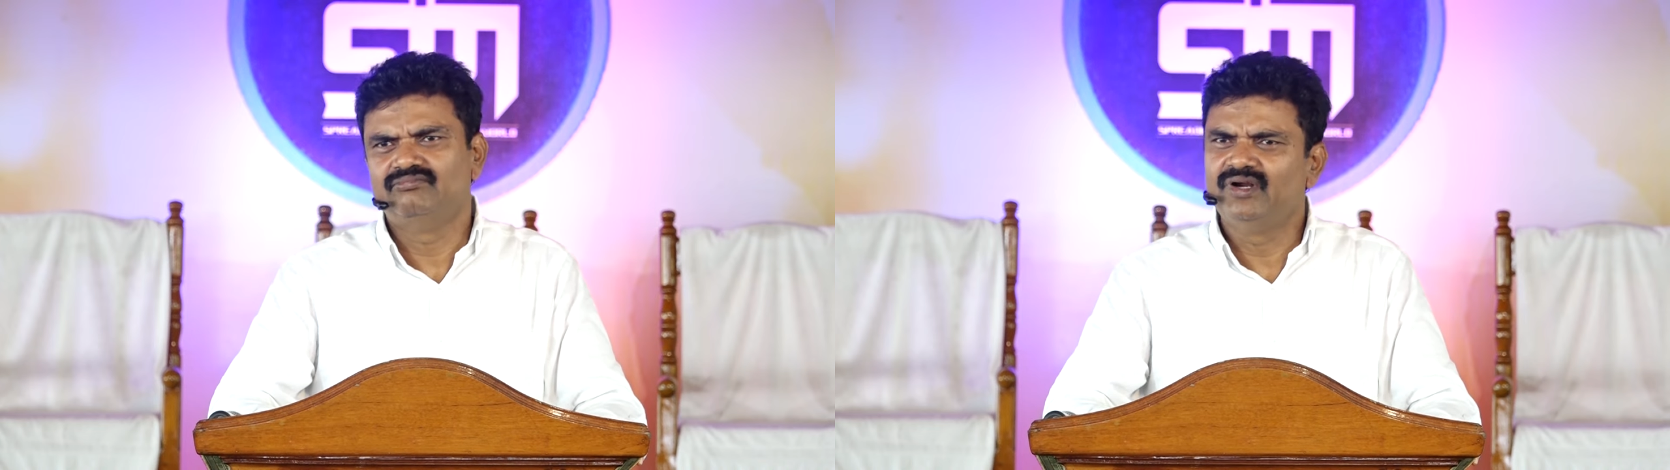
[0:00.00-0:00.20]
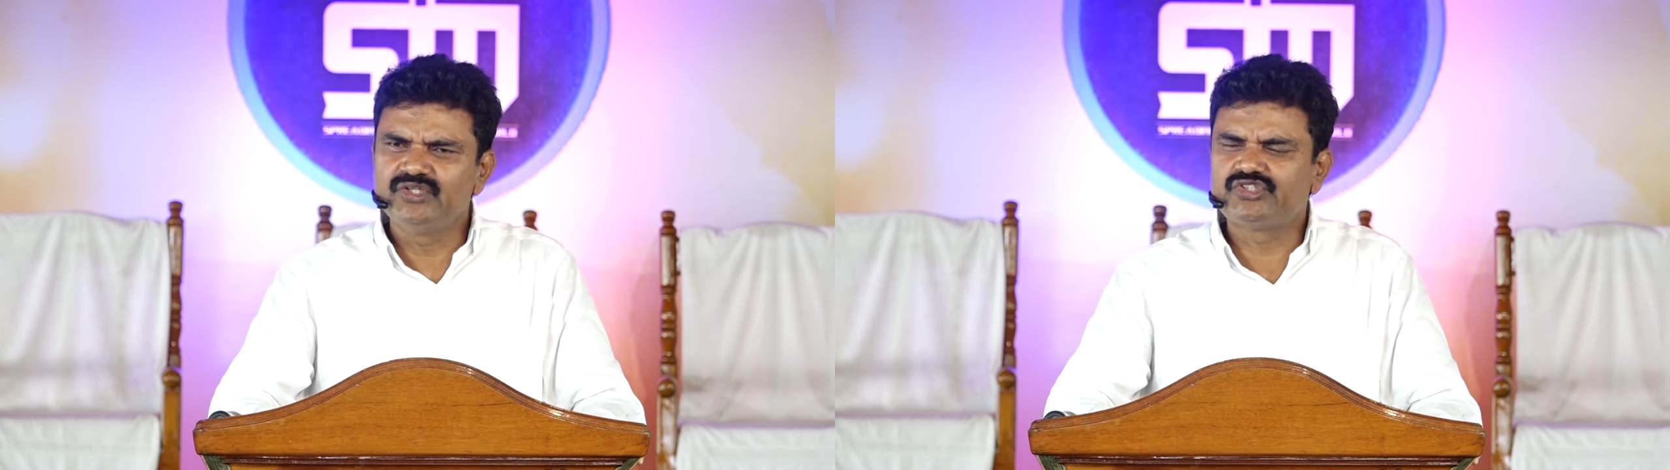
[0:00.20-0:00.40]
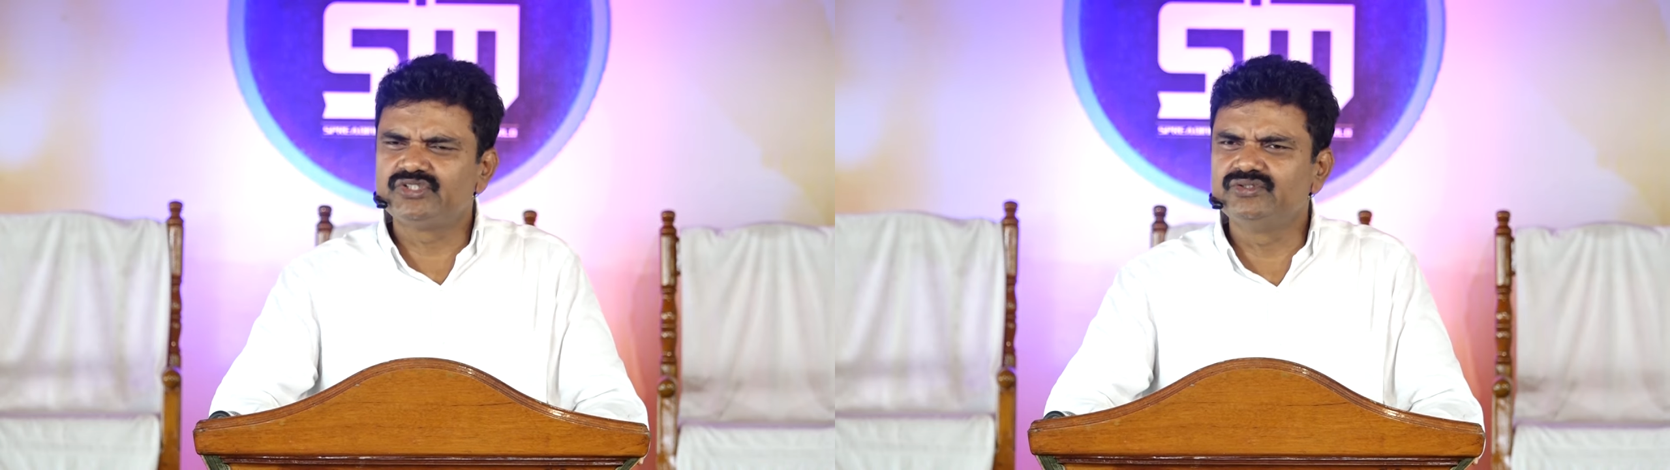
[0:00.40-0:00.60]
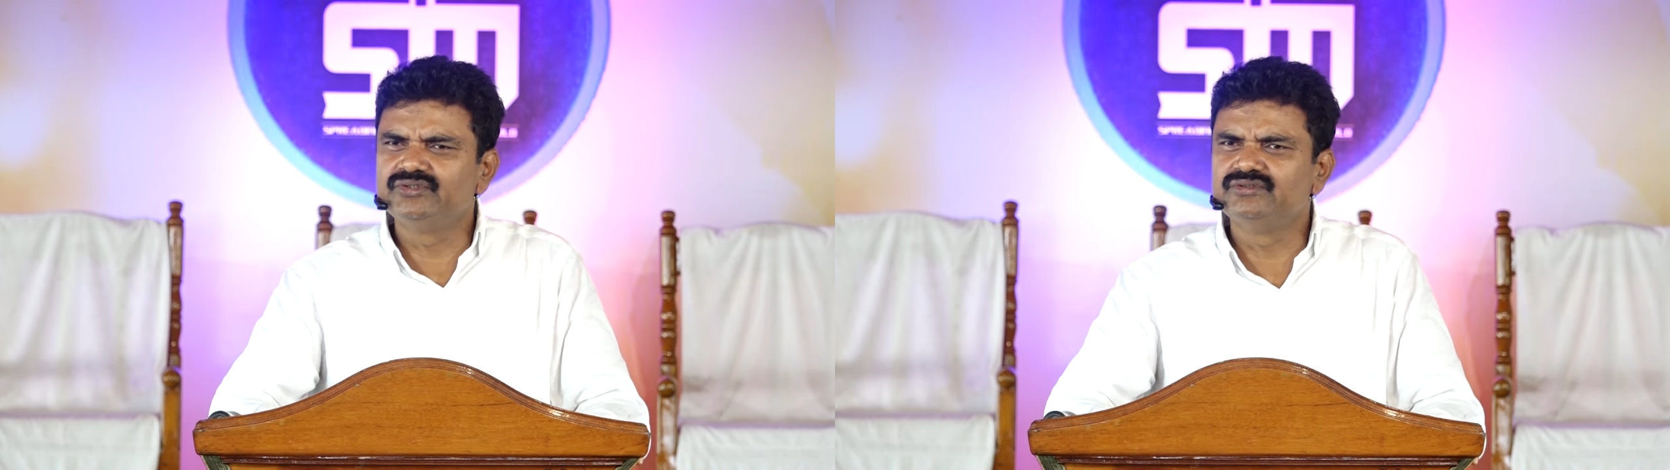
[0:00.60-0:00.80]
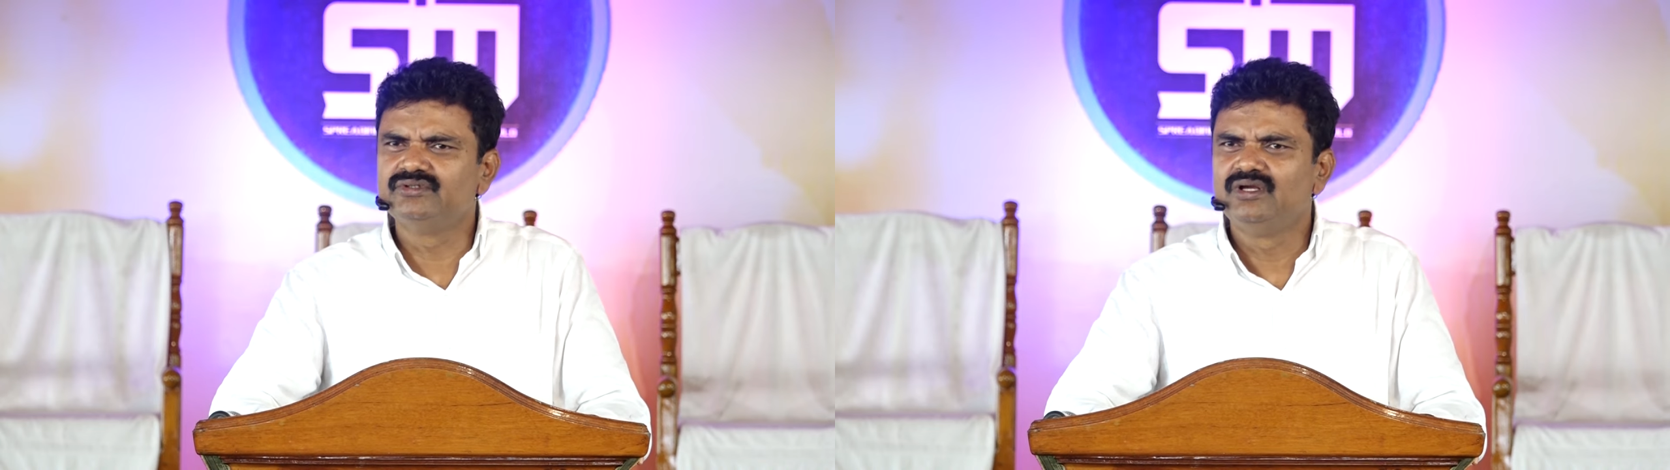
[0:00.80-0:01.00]
మనుషులు
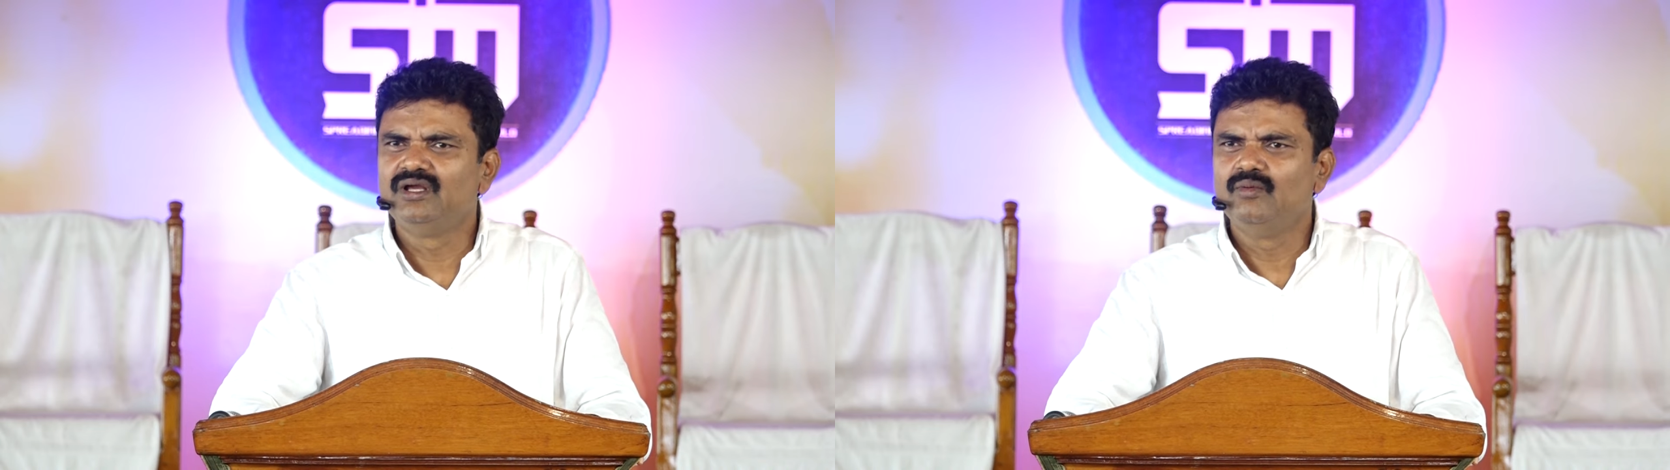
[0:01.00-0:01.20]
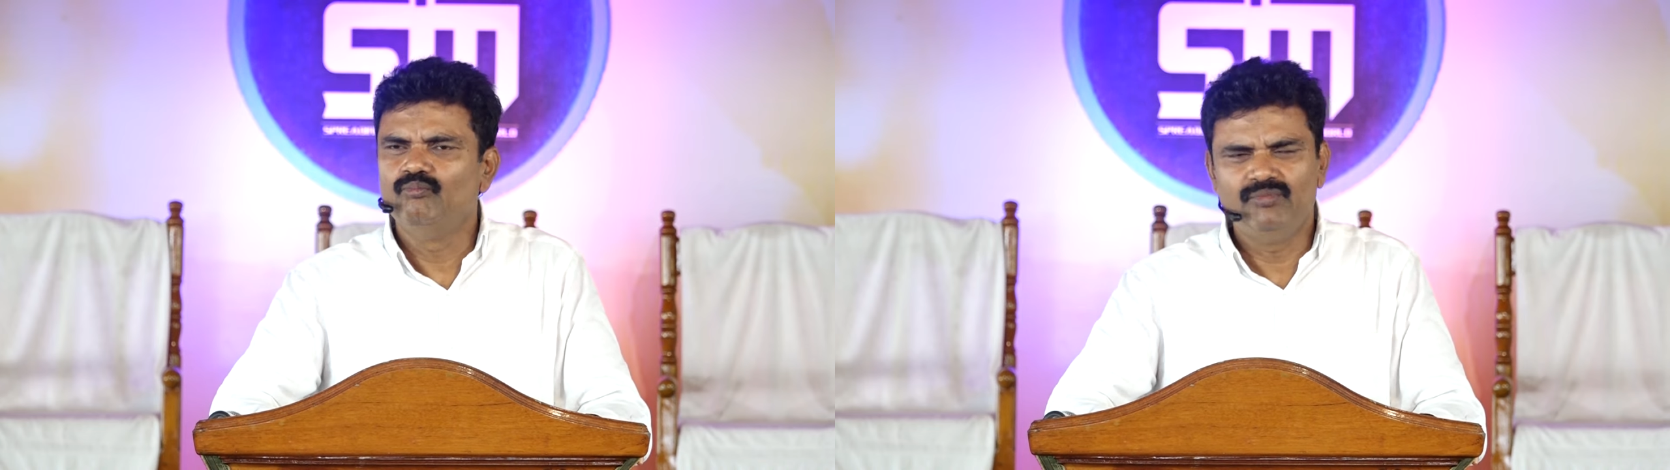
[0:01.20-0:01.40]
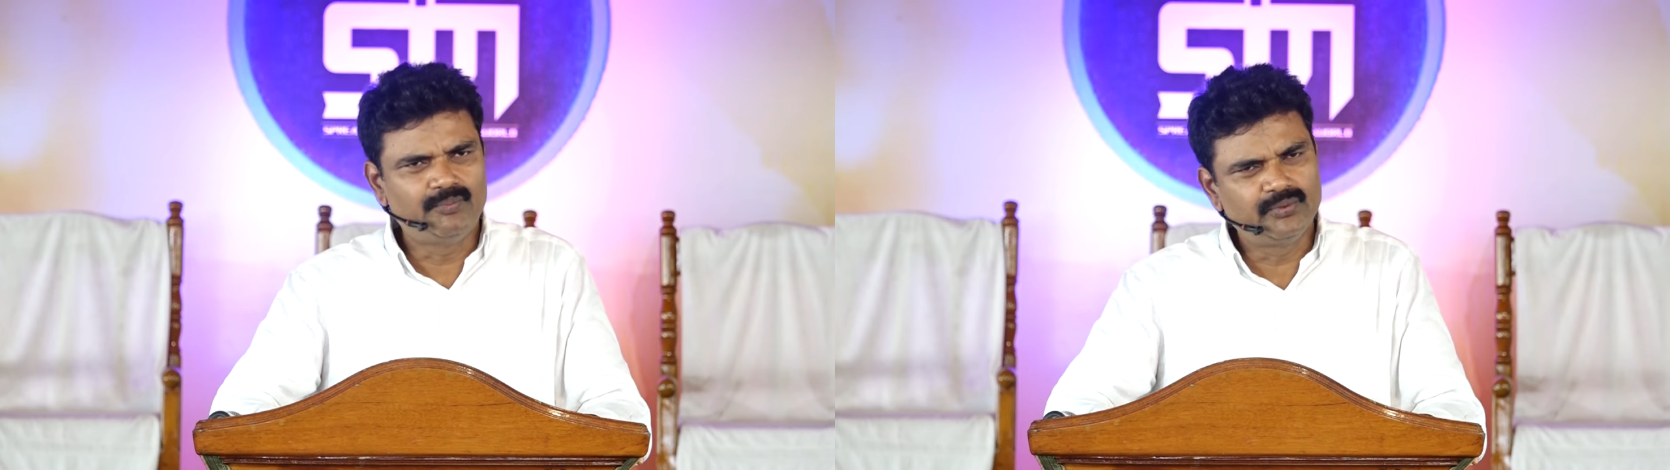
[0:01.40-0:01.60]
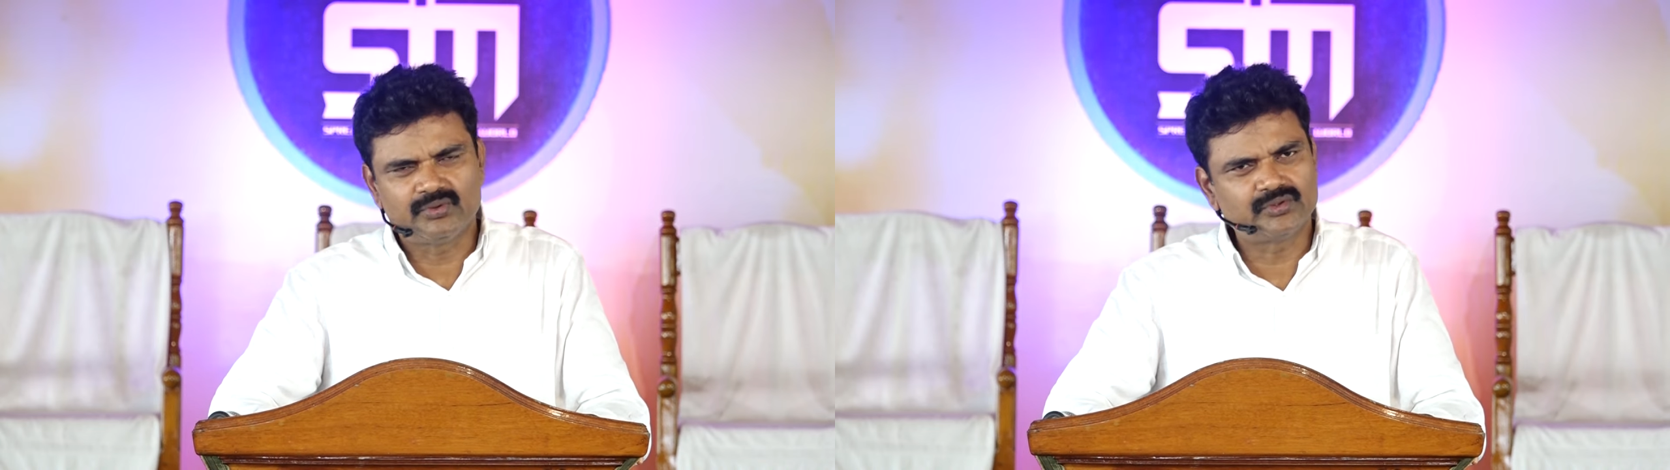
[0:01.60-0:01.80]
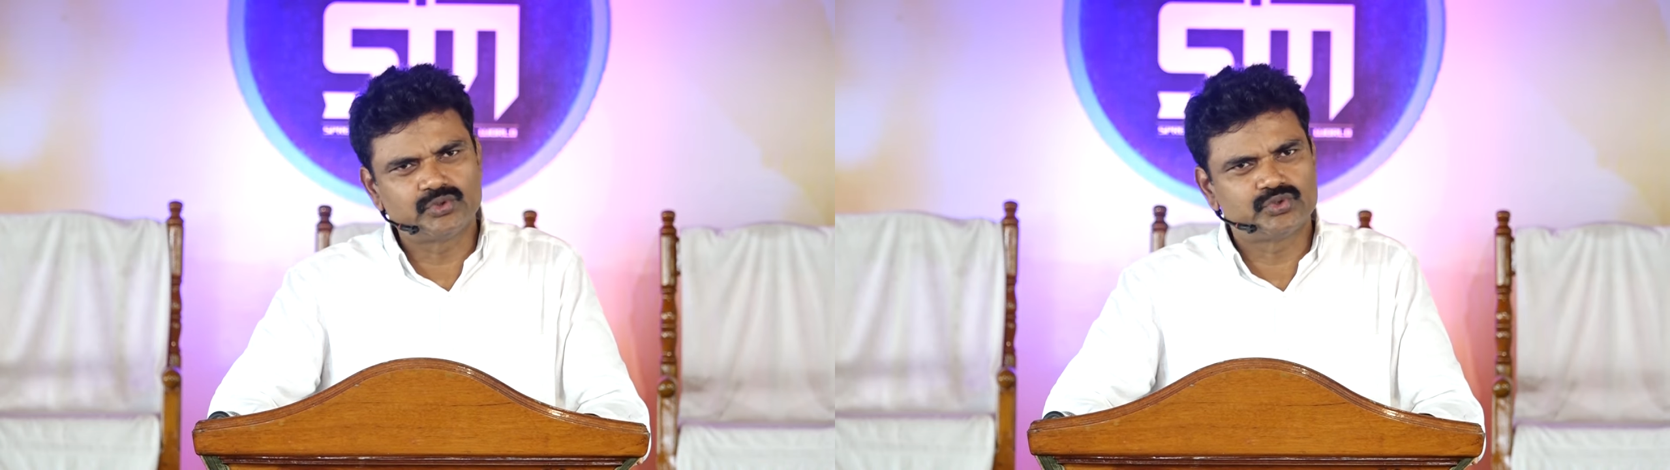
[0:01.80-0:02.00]
మెప్పు కొరకు